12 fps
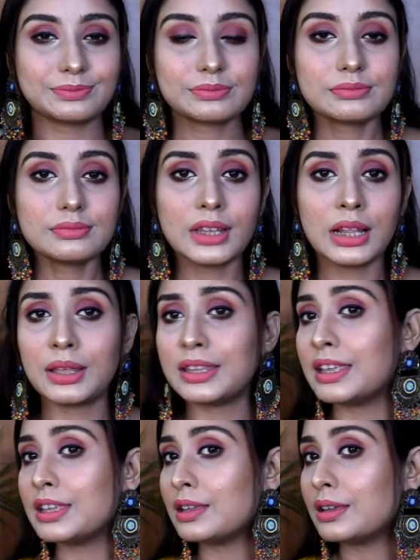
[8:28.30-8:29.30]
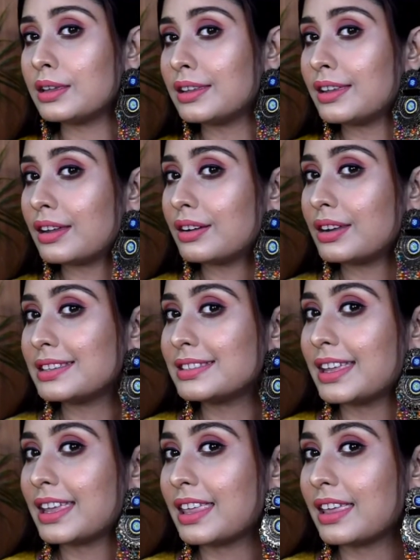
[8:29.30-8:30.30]
ये इयर देखिए
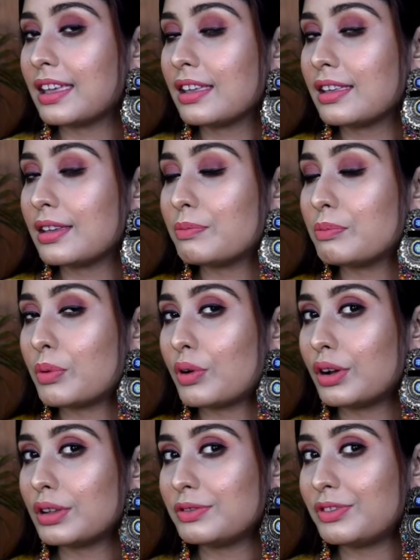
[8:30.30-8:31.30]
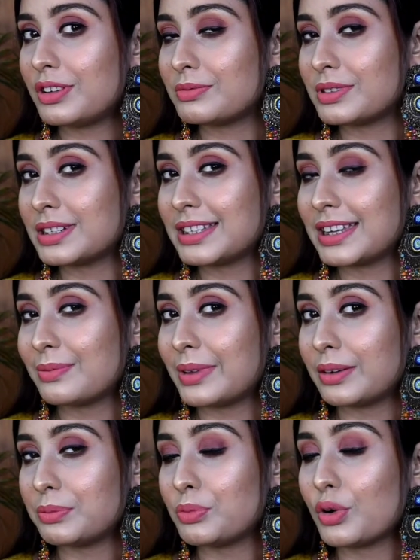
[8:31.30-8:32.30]
ये बहुत फेवरेट है मेरे
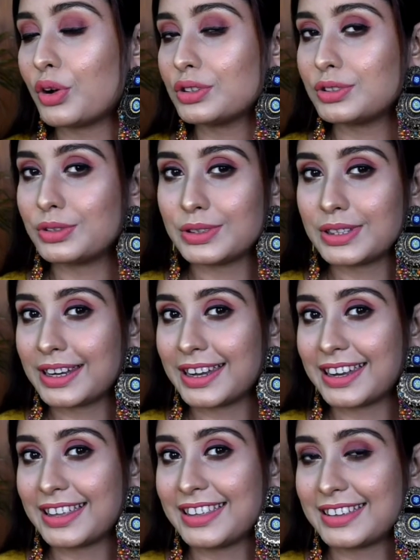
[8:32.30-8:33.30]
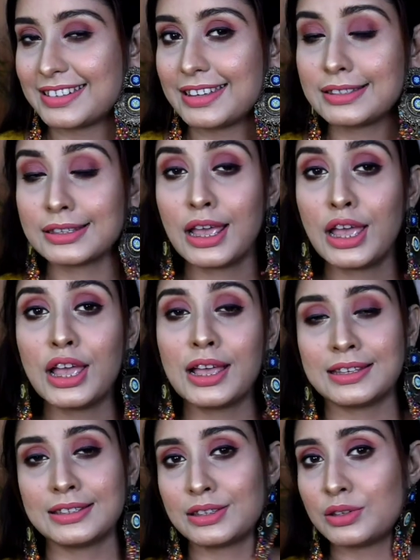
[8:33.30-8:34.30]
बहुत सुंदर है ना इयर
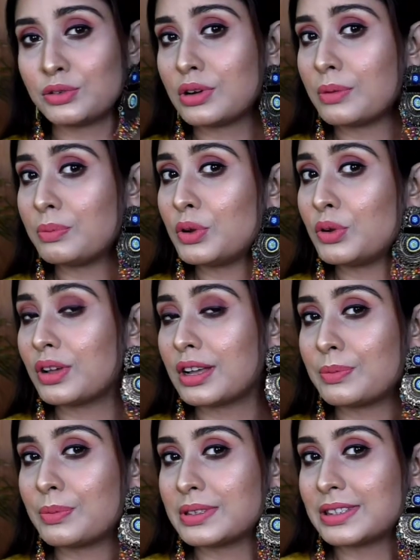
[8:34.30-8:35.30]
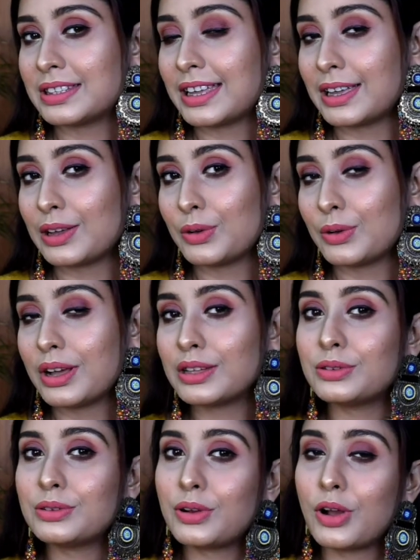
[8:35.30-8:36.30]
ज़रूर आप लोगों का अगर पसंद आया होगा तो
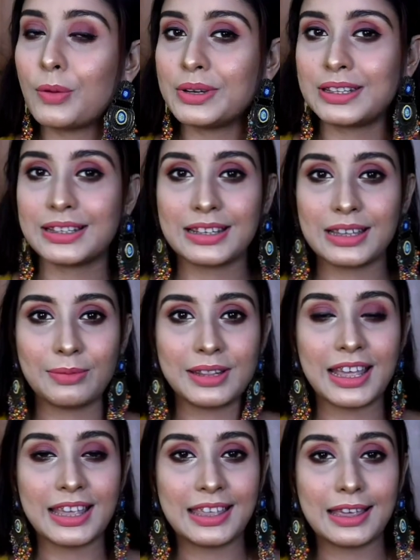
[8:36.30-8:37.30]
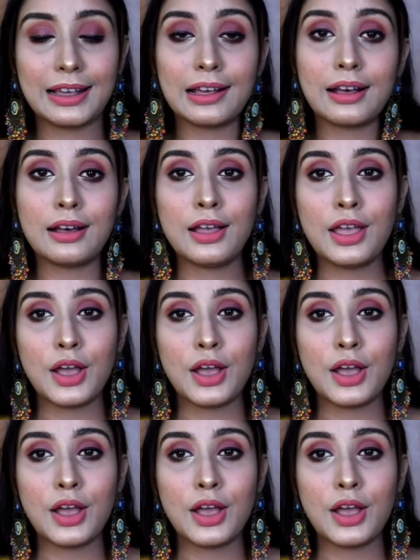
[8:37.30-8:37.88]
कमेंट करके बताइएगा